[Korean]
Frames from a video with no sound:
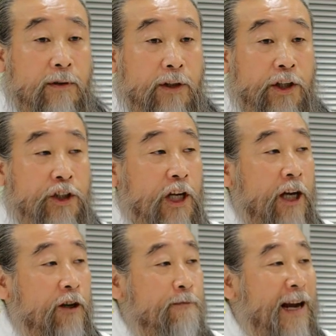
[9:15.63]
이
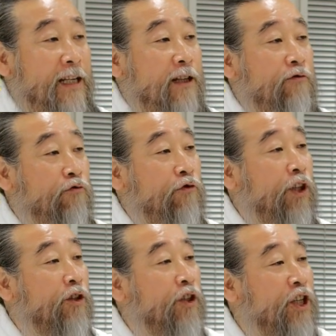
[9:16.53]
사회를 맑힐수
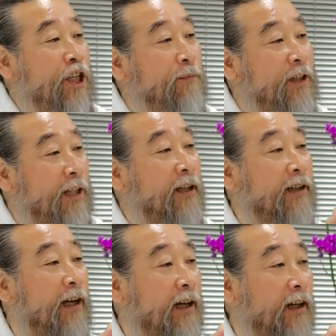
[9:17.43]
있는 힘이
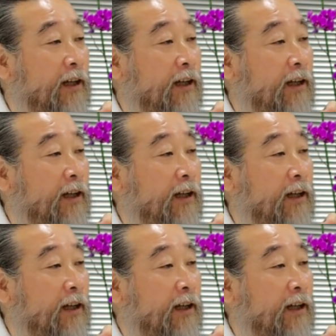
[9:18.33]
된다.